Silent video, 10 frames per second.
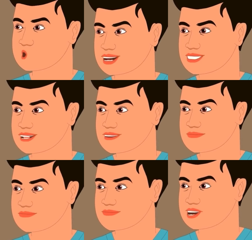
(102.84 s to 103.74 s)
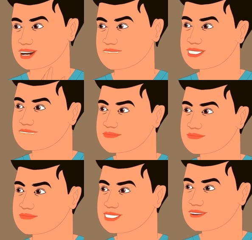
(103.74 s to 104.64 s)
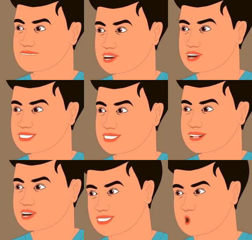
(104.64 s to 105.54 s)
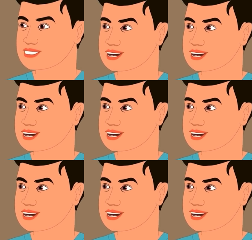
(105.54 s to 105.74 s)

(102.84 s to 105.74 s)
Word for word: அது வந்து சார் நாங்கள் எல்லாரும் எங்கள் ரூமை மூடிட்டு